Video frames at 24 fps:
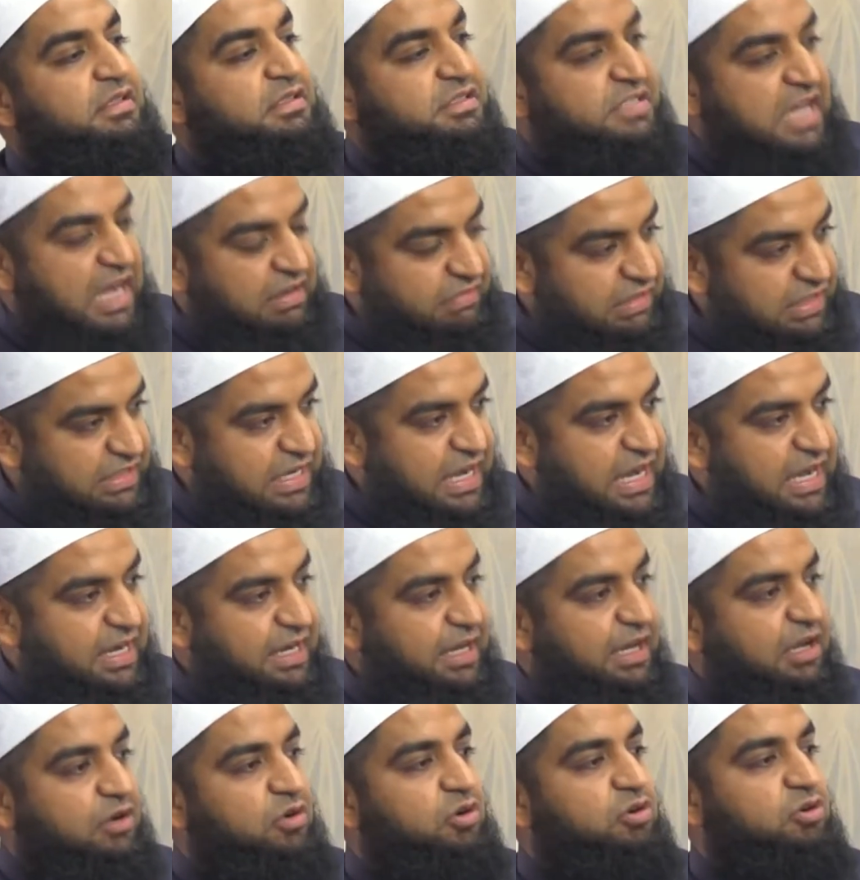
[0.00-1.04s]
चावल खा
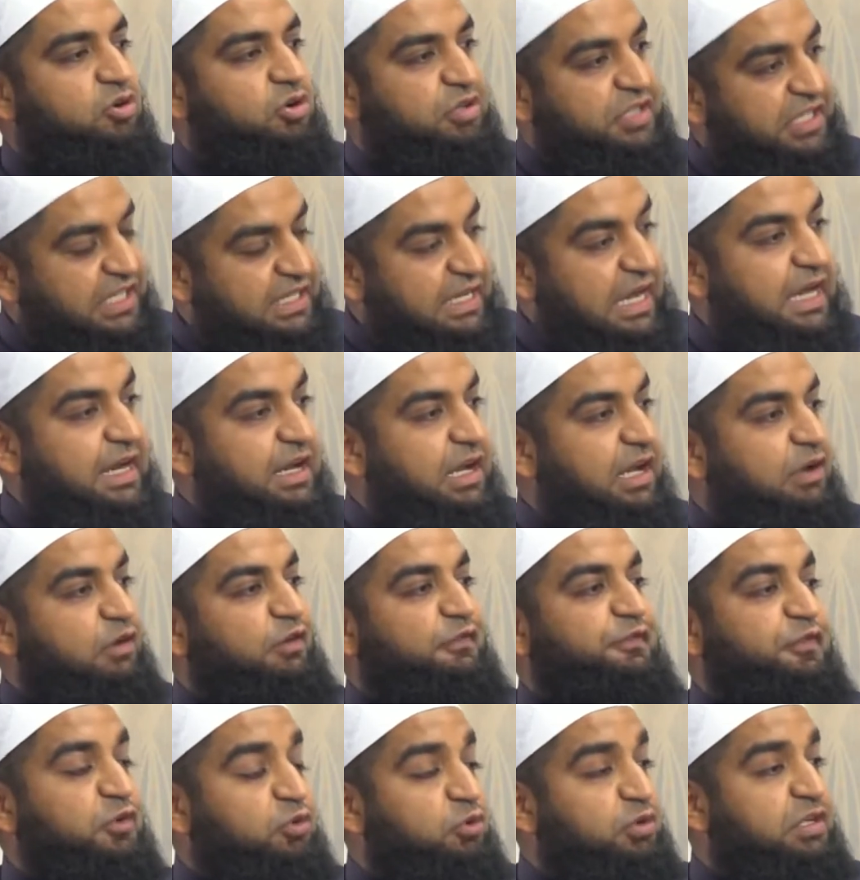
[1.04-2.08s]
रहे हो रोटी खा रहे हो
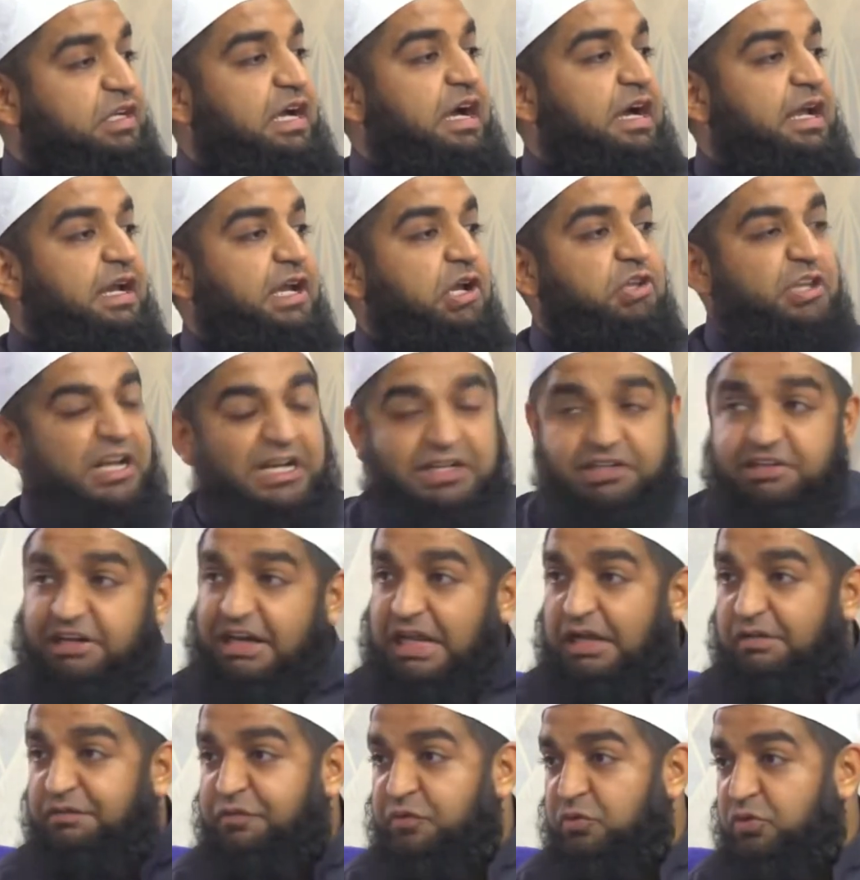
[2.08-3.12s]
फ्रूट खा रहे हो या
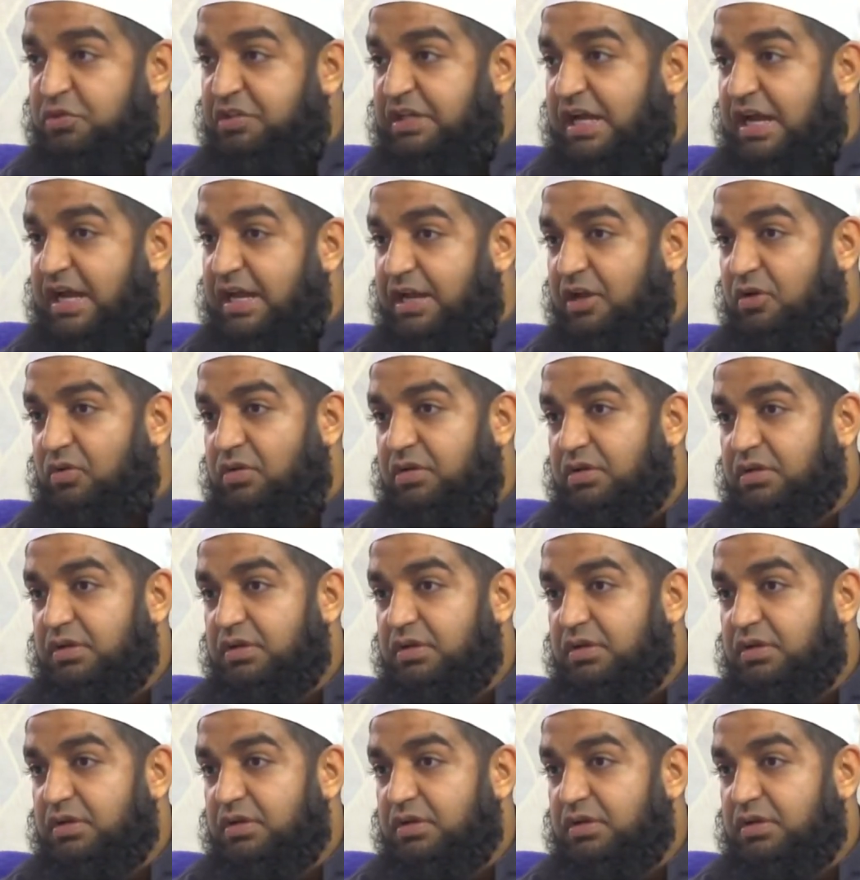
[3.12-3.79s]
ड्राई फ्रूट खा रहे हो